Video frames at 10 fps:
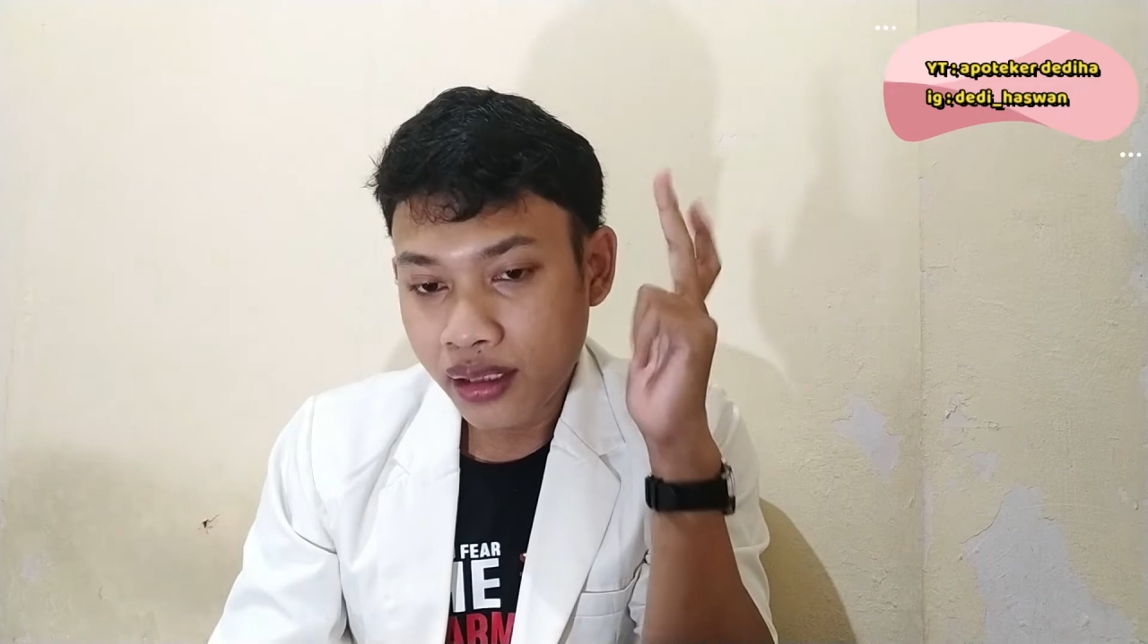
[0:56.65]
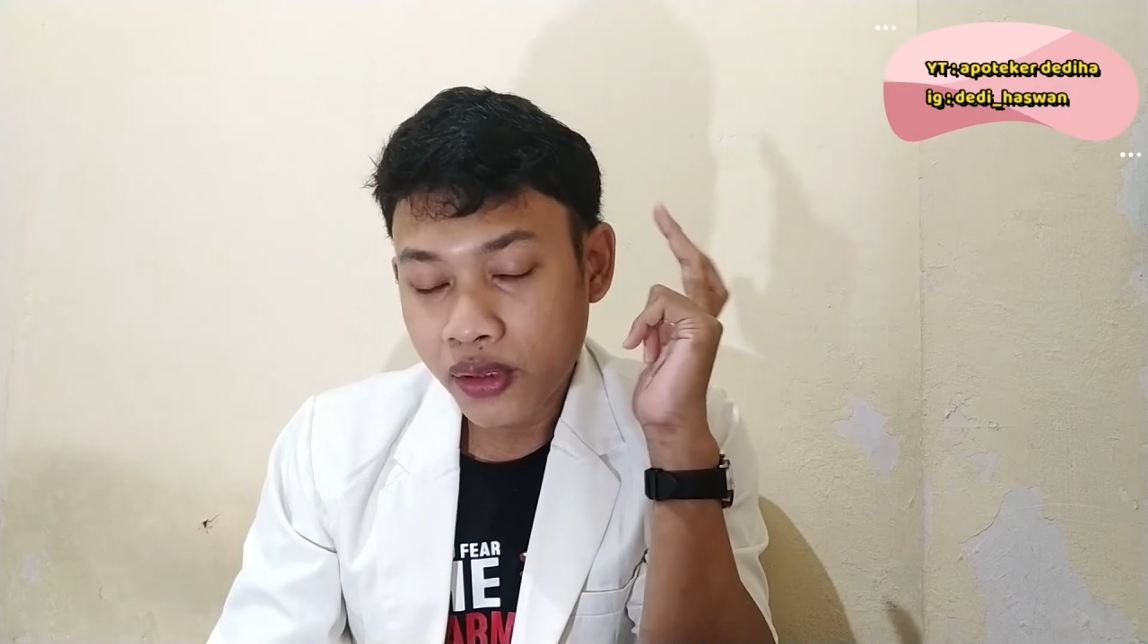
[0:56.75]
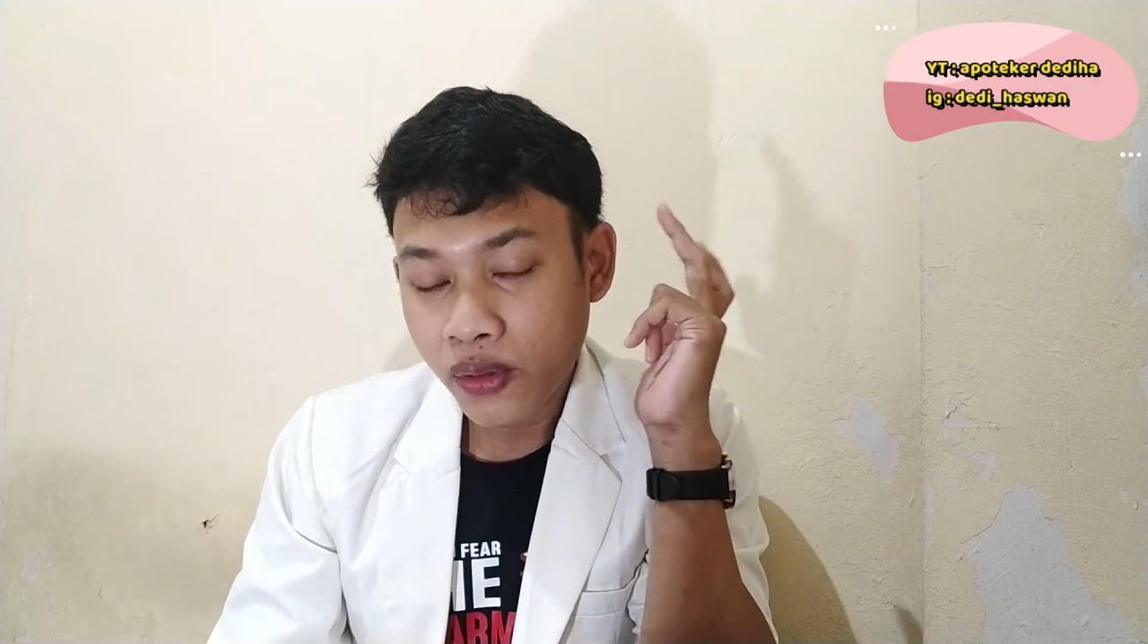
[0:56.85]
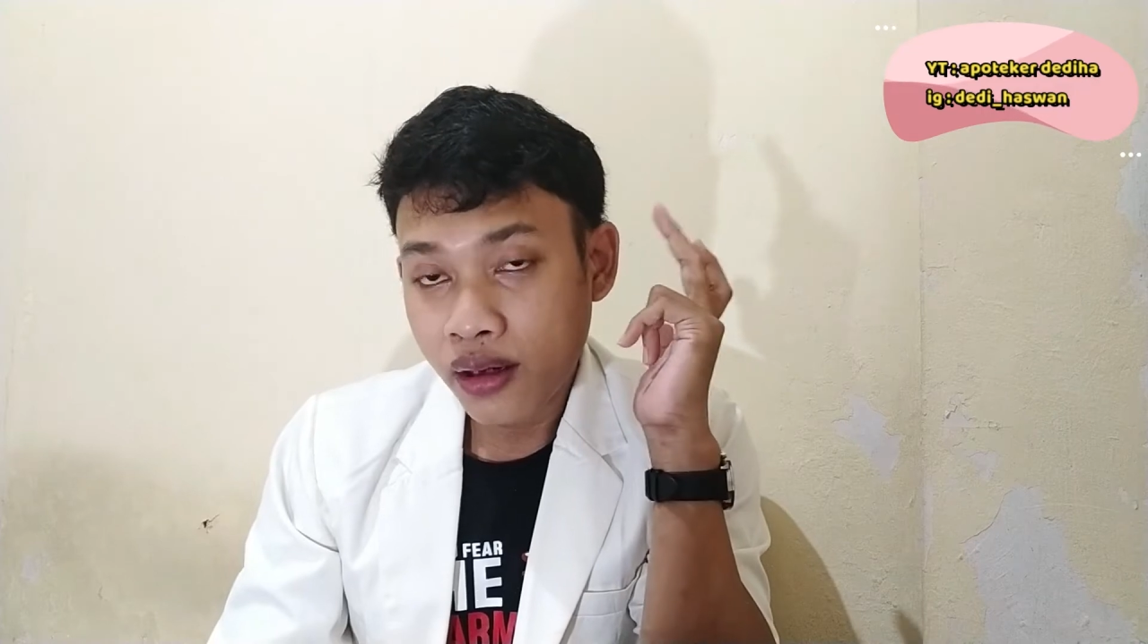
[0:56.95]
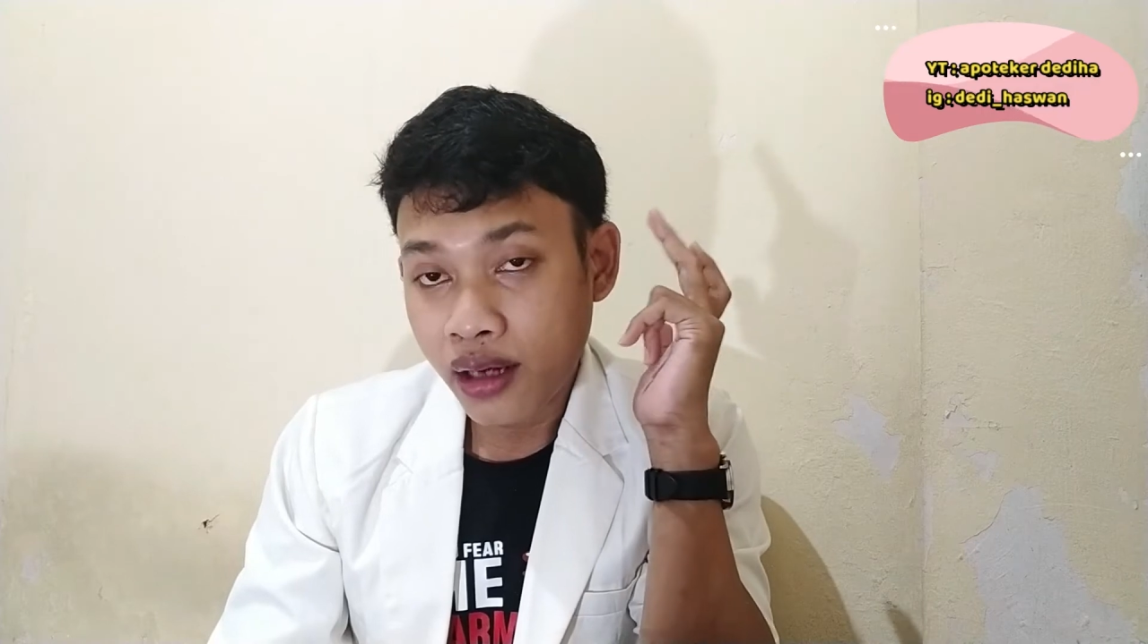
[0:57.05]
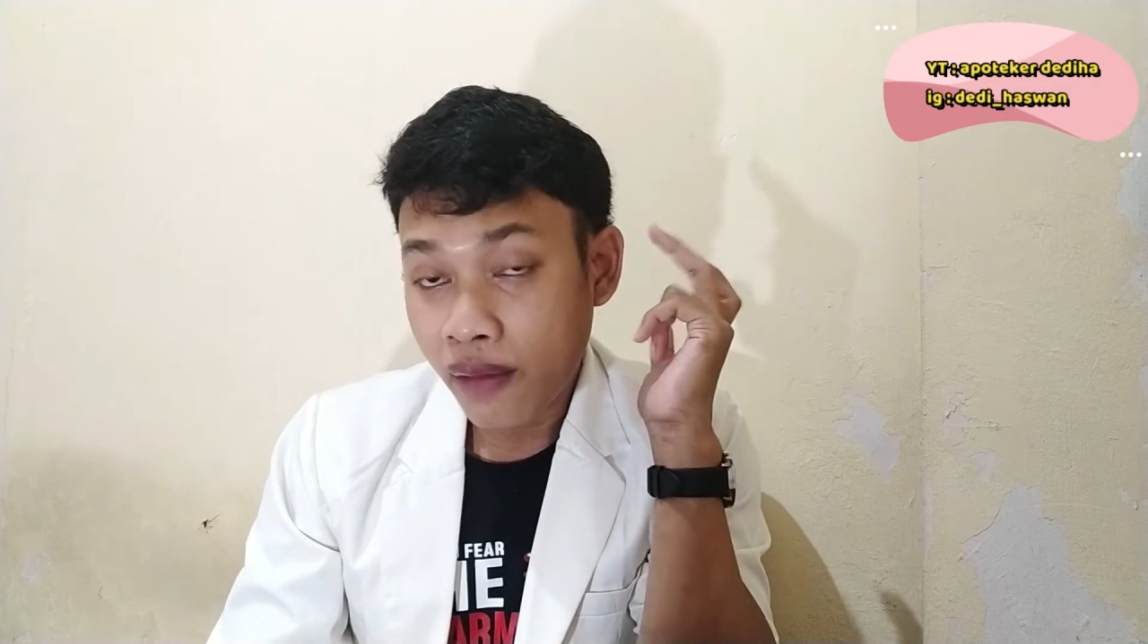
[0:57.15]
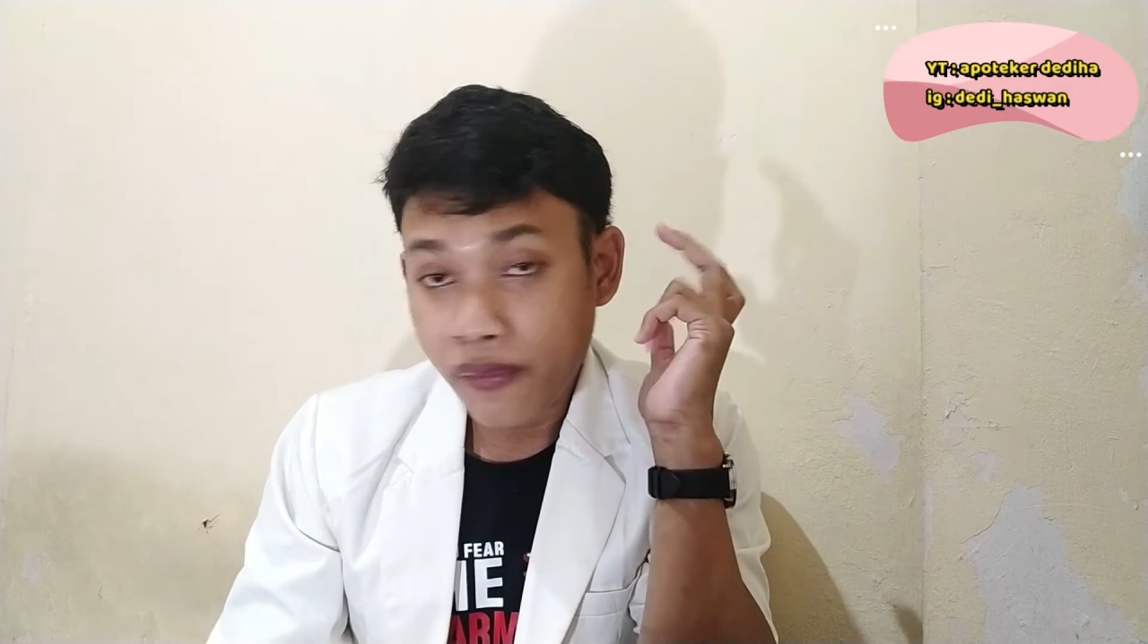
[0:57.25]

itu adalah